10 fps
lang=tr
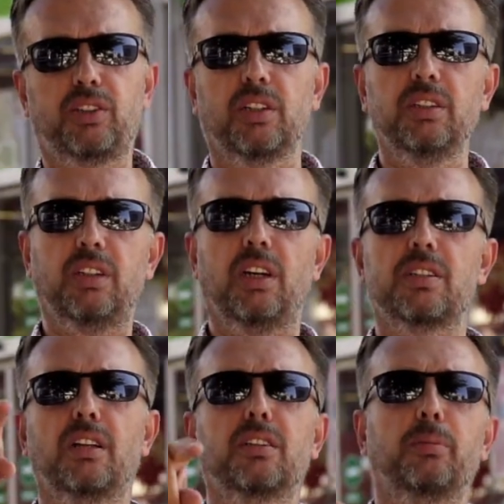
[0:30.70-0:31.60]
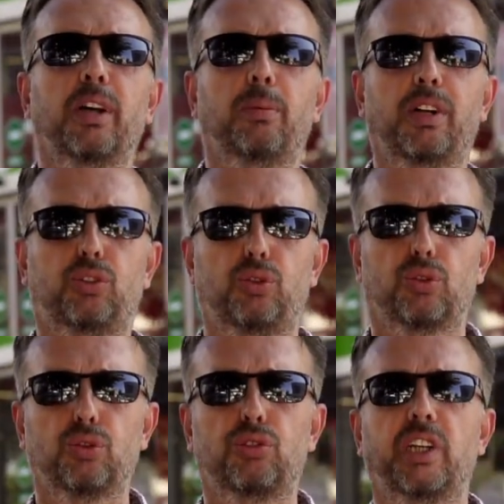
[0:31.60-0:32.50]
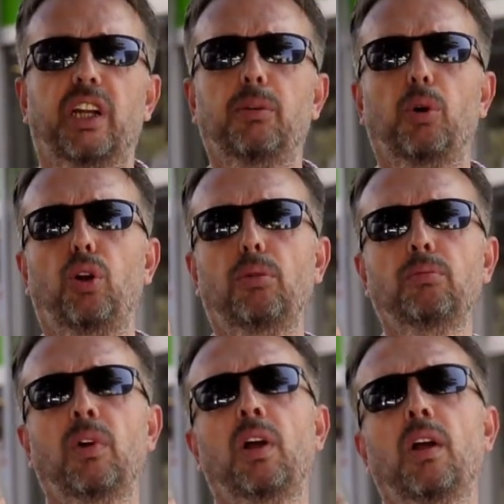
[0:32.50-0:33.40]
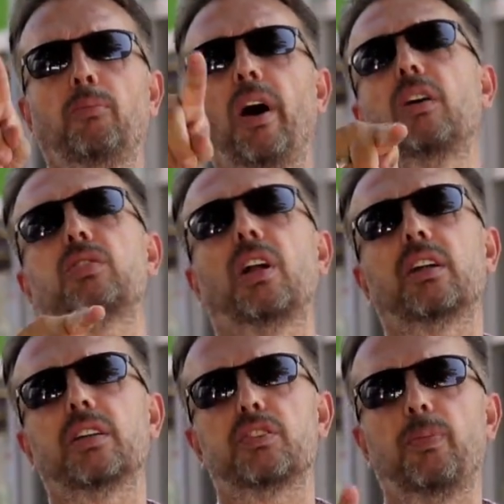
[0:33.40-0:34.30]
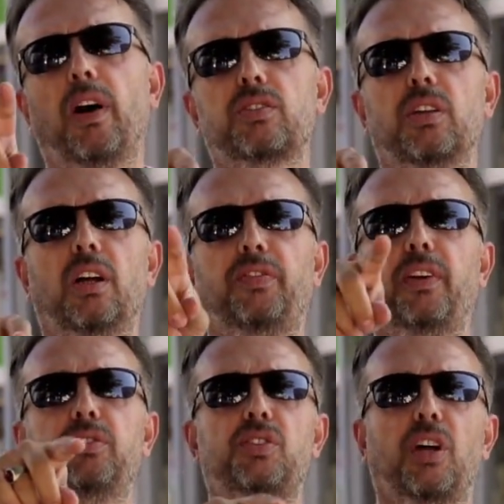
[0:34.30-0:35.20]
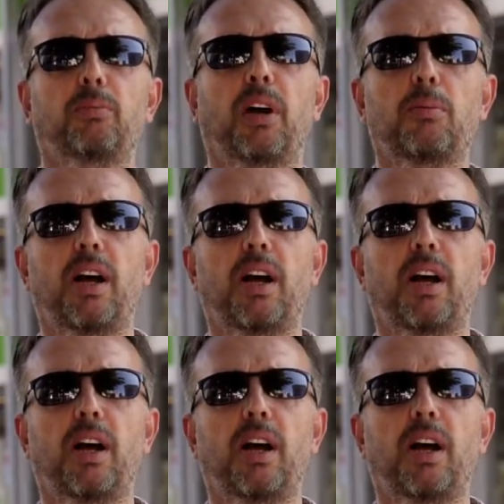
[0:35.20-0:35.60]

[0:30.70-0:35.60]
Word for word: başladı. Kazandırmaya başlıyoruz. Yeni bölüm Bağcılar'dayız. Bağcılar Fevzi Çakmak